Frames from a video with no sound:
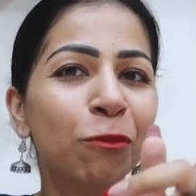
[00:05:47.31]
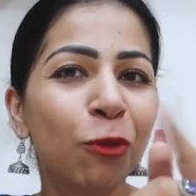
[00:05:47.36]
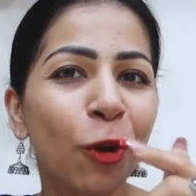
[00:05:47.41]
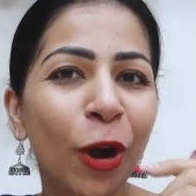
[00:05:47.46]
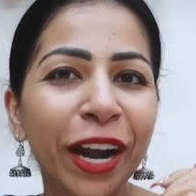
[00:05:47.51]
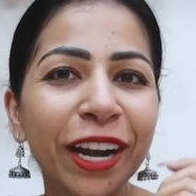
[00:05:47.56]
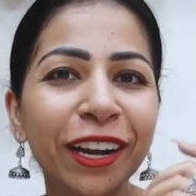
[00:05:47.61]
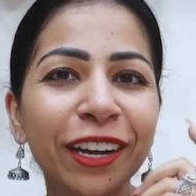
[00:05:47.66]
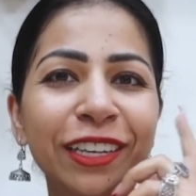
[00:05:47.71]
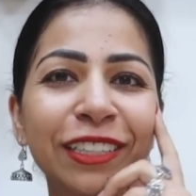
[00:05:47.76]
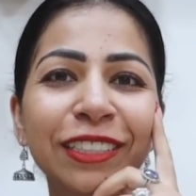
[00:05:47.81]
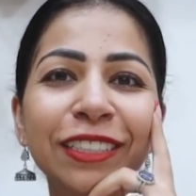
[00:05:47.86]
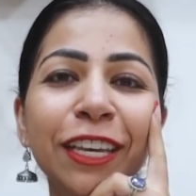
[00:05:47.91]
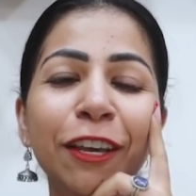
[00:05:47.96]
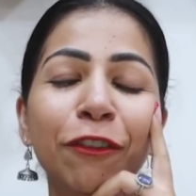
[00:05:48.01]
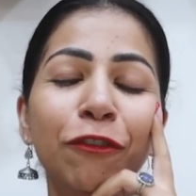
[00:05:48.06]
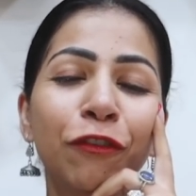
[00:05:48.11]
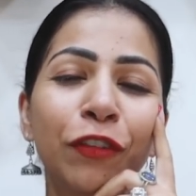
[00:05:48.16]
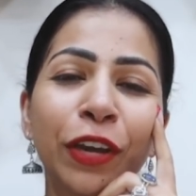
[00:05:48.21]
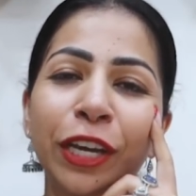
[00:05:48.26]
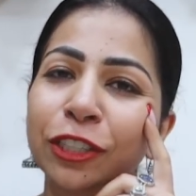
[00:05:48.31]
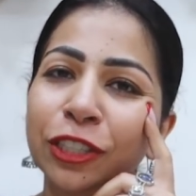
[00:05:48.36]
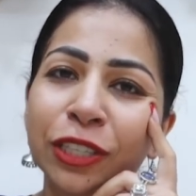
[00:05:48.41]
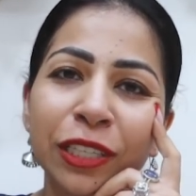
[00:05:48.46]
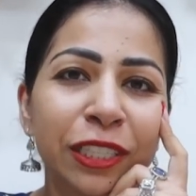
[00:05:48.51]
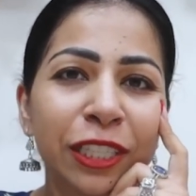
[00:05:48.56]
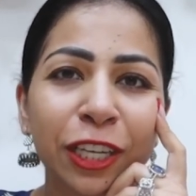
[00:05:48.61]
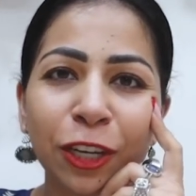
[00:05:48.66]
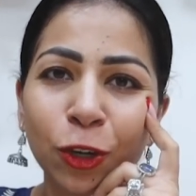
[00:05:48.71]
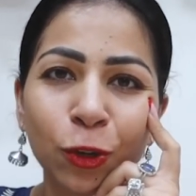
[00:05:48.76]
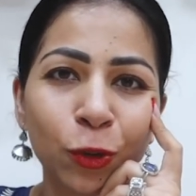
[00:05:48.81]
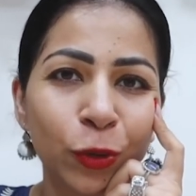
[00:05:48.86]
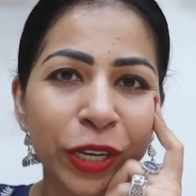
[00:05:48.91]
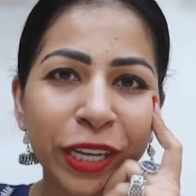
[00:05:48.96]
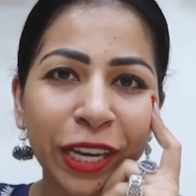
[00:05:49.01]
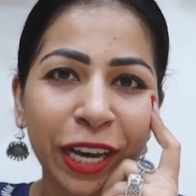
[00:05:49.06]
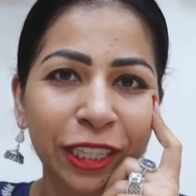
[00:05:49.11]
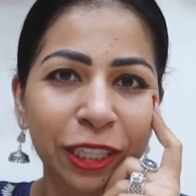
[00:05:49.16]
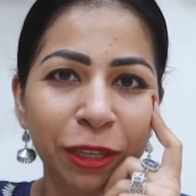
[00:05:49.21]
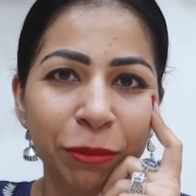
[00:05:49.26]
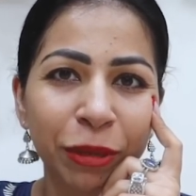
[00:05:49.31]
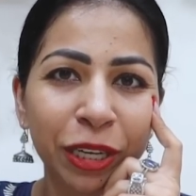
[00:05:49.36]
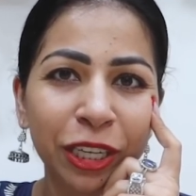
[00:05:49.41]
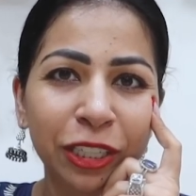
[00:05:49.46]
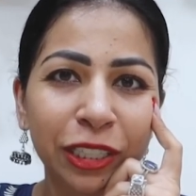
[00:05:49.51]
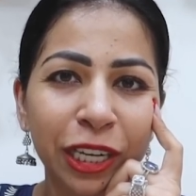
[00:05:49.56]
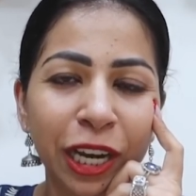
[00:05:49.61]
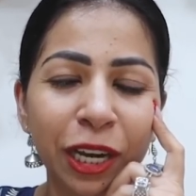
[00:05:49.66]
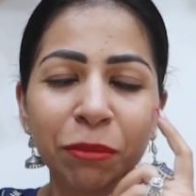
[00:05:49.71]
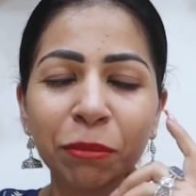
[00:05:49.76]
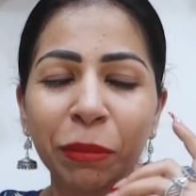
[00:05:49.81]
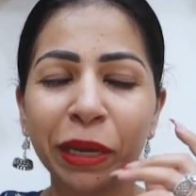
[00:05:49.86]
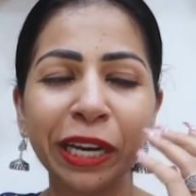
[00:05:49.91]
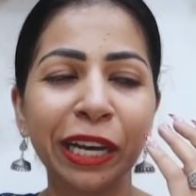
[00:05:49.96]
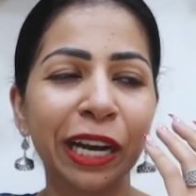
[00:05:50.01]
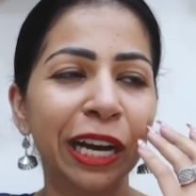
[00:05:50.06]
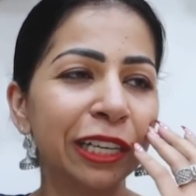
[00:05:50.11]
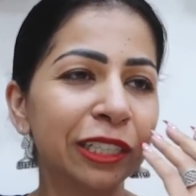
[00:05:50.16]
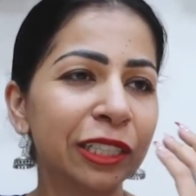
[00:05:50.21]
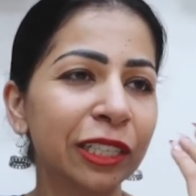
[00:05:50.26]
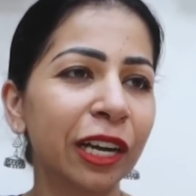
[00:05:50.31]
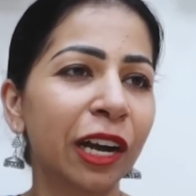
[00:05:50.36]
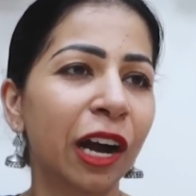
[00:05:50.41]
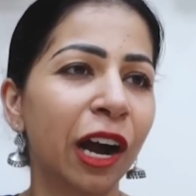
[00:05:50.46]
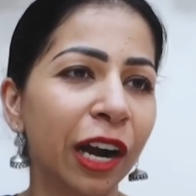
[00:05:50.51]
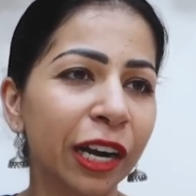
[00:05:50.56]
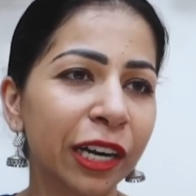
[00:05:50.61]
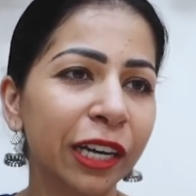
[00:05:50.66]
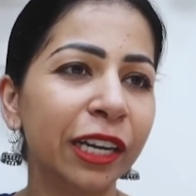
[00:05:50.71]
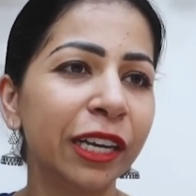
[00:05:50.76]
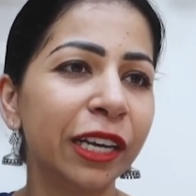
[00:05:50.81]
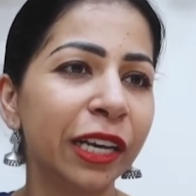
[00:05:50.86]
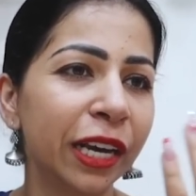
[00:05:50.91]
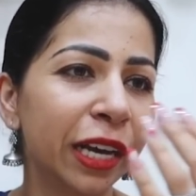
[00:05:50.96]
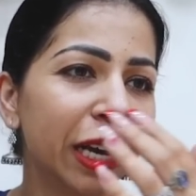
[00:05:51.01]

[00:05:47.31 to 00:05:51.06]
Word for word: पॉइंट है इसकी फेशियल से ग्लो नहीं आता मेरी जान मैंने आज तक हार्डली